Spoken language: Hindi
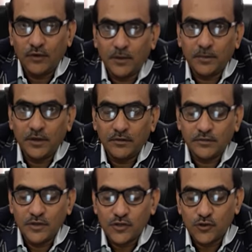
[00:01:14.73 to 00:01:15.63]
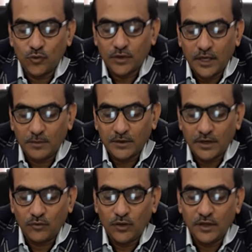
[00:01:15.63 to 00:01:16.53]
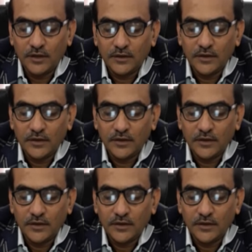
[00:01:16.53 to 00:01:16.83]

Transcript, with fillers: वहाँ पे स्टोर का एक बंदा हुआ है